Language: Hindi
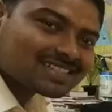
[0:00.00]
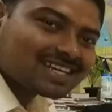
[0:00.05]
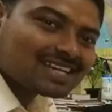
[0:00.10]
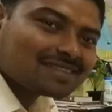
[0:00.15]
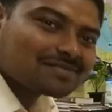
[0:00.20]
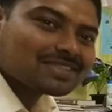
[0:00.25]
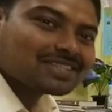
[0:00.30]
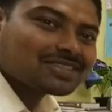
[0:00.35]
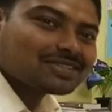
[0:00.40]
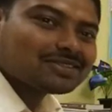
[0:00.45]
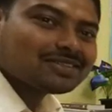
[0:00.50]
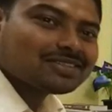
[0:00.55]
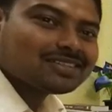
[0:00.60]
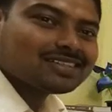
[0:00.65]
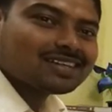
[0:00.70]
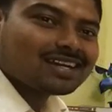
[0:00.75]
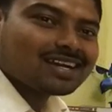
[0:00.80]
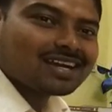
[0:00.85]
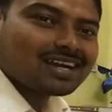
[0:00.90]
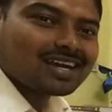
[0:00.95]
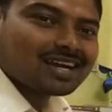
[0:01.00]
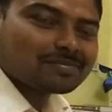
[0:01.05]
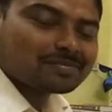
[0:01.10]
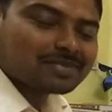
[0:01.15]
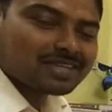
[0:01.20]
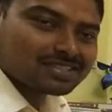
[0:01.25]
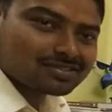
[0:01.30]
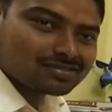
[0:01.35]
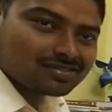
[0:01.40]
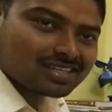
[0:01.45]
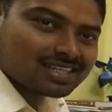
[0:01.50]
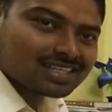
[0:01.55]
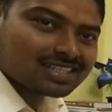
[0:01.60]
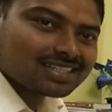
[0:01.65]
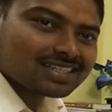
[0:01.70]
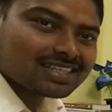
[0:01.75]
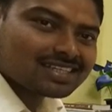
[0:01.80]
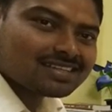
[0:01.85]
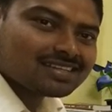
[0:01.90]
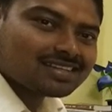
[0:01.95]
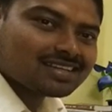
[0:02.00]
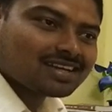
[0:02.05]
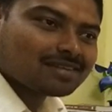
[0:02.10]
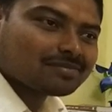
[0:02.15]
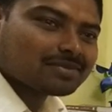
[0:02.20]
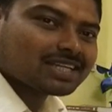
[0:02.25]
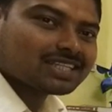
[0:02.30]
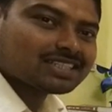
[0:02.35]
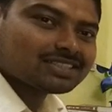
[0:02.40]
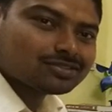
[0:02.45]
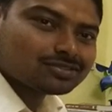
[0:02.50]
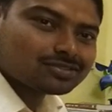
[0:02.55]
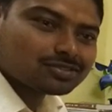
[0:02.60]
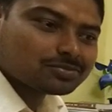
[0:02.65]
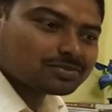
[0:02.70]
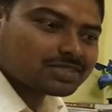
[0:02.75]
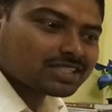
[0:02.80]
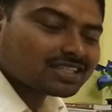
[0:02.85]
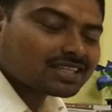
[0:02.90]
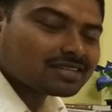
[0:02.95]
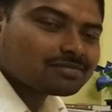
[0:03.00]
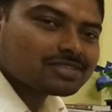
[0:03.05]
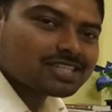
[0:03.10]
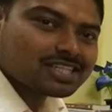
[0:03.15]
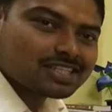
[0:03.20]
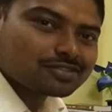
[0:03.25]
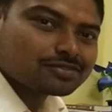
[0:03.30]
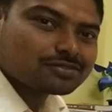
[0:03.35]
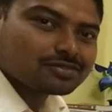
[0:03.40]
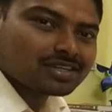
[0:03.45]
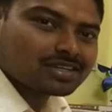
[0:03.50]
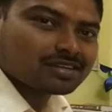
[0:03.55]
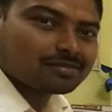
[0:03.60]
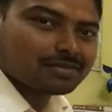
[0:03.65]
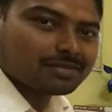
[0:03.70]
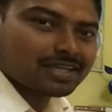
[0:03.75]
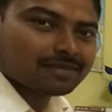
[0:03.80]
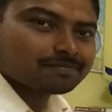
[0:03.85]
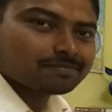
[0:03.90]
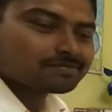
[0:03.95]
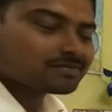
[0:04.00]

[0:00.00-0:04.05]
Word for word: नमस्कार मित्रों आपका स्वागत है हमारे YouTube चैनल बी एच वर्ल्ड में